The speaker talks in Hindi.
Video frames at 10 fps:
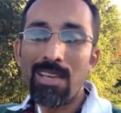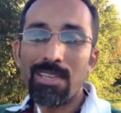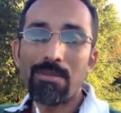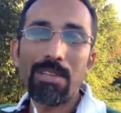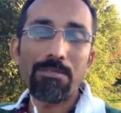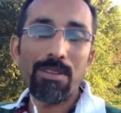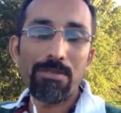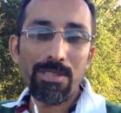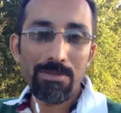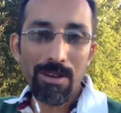ये मेरा
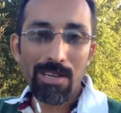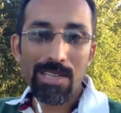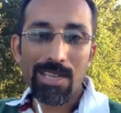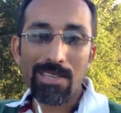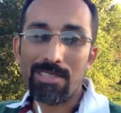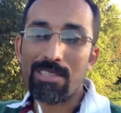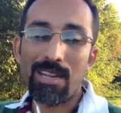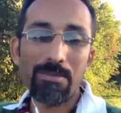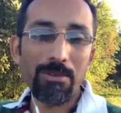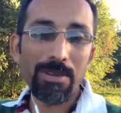फेवरेट स्पॉट है जिस तरह
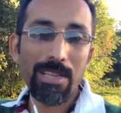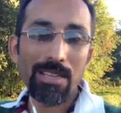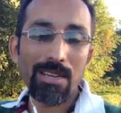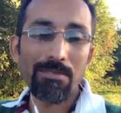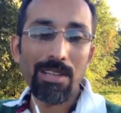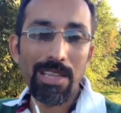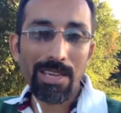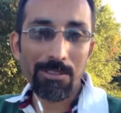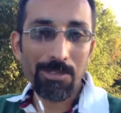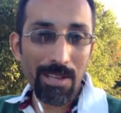आप लोगों के लिए रावल लेक
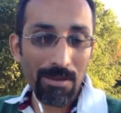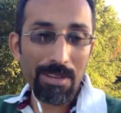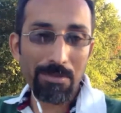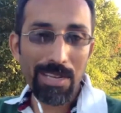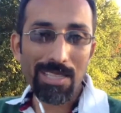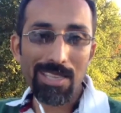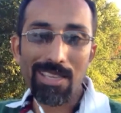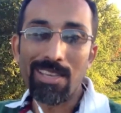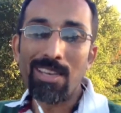है जो इस्लामाबाद में रहते हैं